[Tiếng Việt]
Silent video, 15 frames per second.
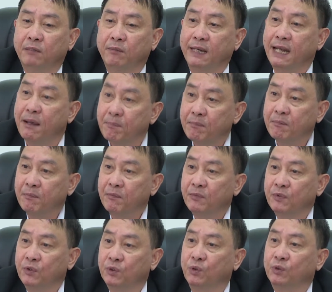75
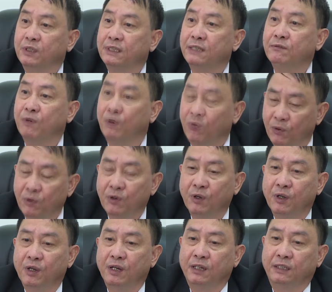của Thủ tướng Chính phủ.
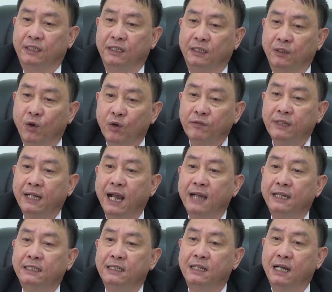Thì đối với các
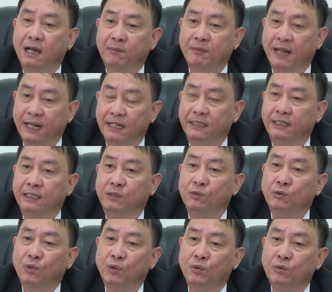cái trường hợp này thì
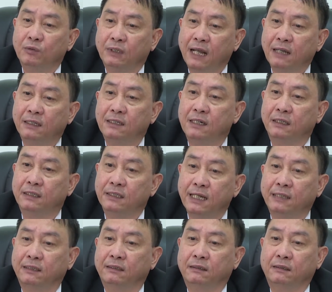chúng tôi cũng tăng cường thứ
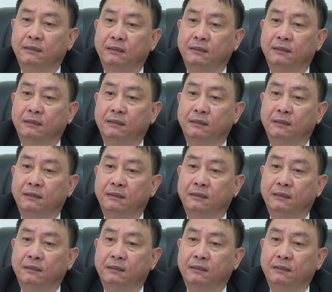nhất